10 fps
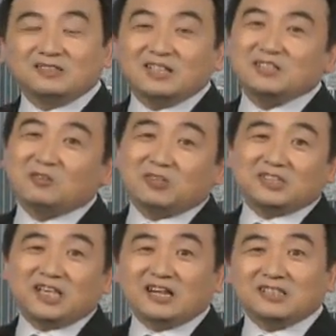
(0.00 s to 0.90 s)
那有了
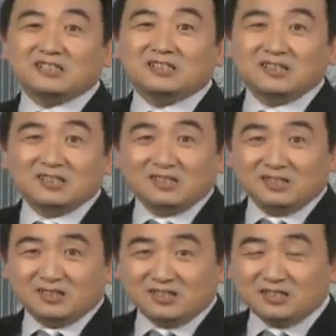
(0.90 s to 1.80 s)
钱了，
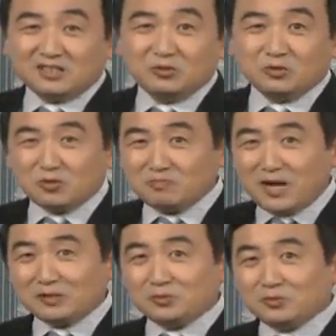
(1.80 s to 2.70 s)
那至于说
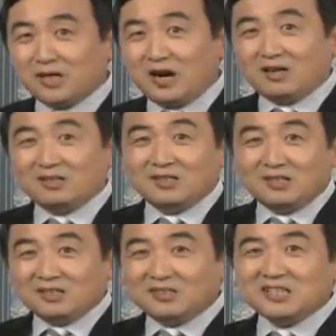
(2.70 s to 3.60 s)
满足点
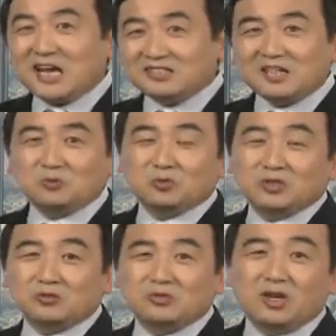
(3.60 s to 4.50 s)
下三路的
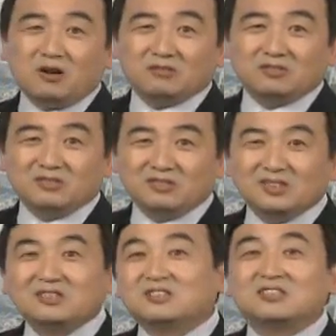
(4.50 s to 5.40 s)
需要，
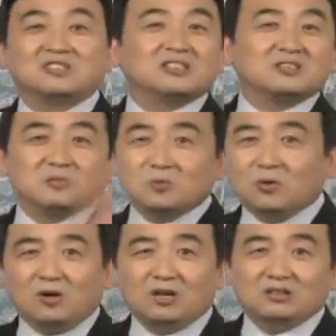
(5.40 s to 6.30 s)
那是生
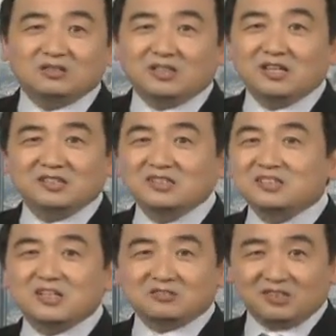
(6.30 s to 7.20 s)
活，你要一
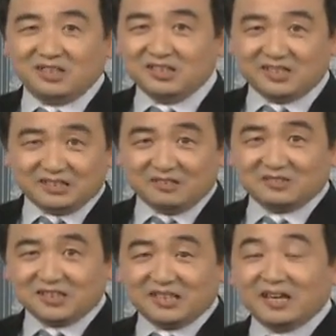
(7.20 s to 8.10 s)
定要理解到
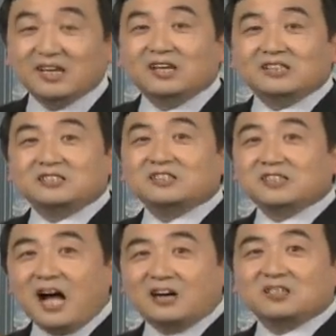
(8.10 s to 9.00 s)
这点，那是
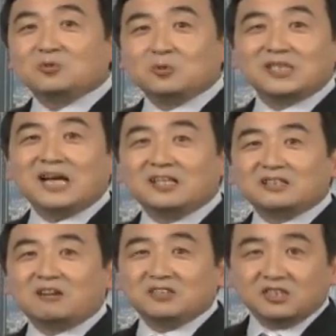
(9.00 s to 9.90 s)
党和国家领
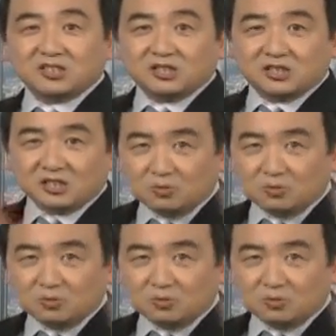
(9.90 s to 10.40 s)
导人的生